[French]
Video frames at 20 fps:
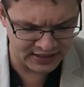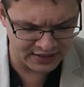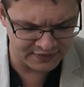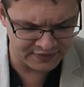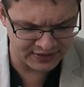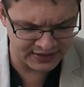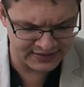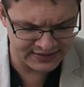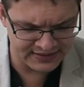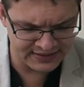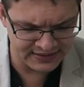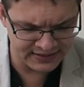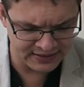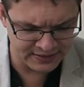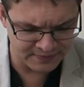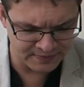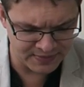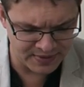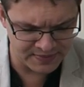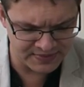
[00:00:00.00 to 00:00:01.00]
À vrai dire,
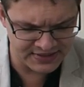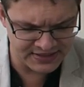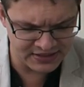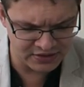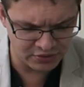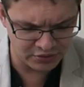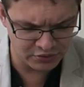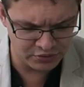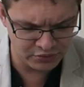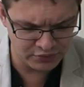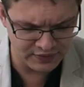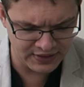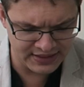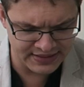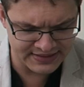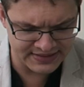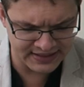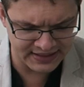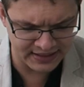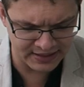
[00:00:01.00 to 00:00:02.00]
même s'il
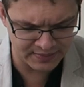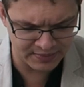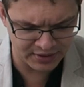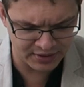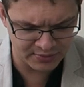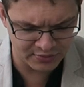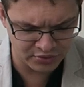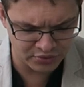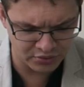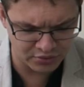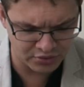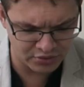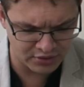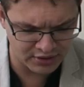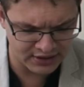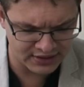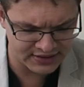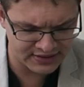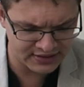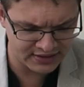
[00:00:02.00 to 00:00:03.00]
renouvelle sa réprimande aux
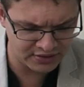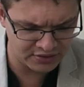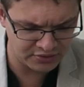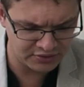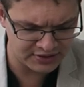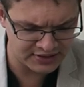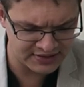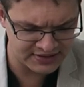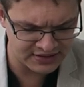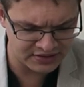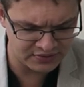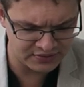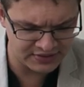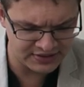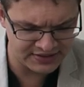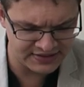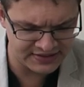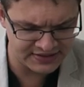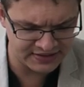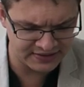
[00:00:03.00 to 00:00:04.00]
Corinthiens et aux
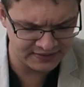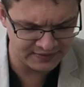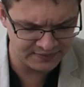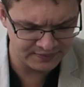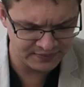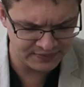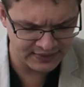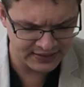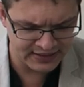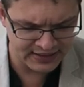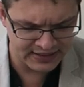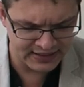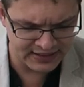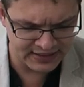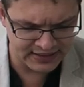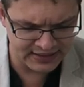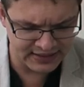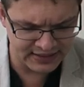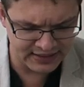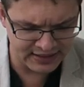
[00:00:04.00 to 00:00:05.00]
Thessaloniciens,
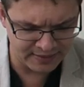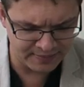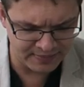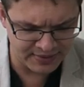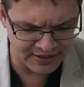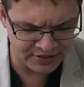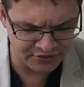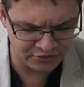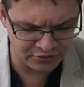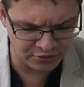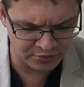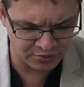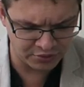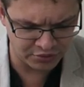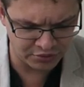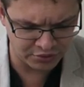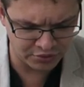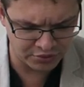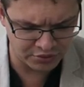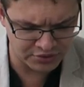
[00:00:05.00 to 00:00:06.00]
il la perd
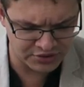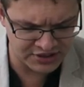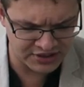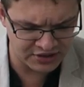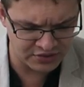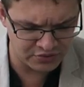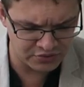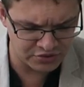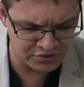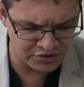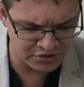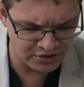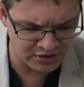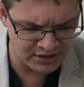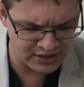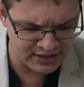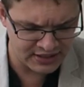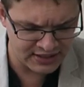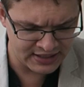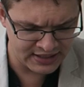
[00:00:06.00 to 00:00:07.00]
cependant que c'est une
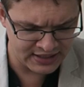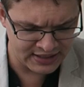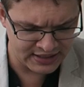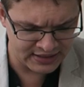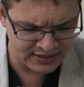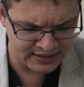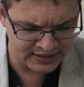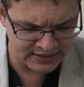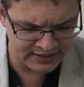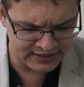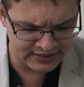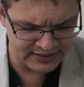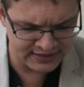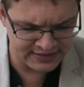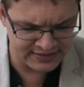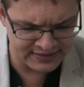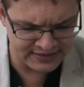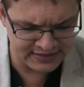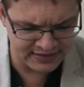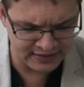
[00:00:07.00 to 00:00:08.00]
seule
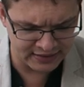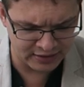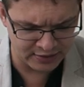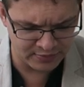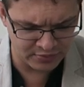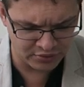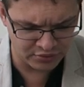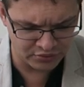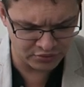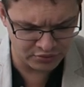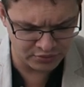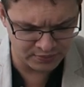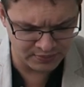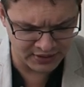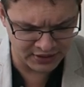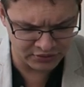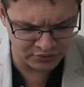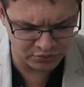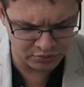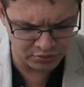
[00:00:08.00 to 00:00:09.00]
Église qui est répandue
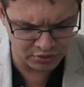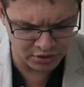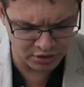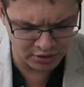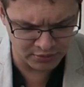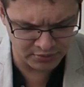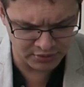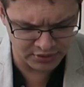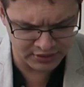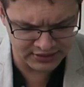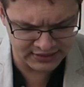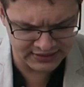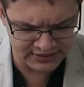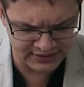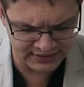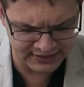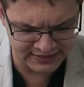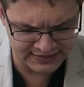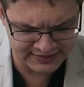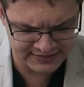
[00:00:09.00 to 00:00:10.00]
par tout l'orbe
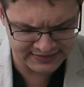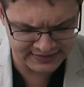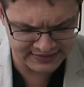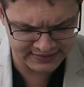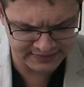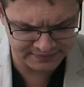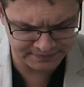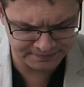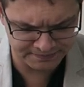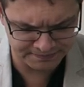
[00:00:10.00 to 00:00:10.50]
terrestre.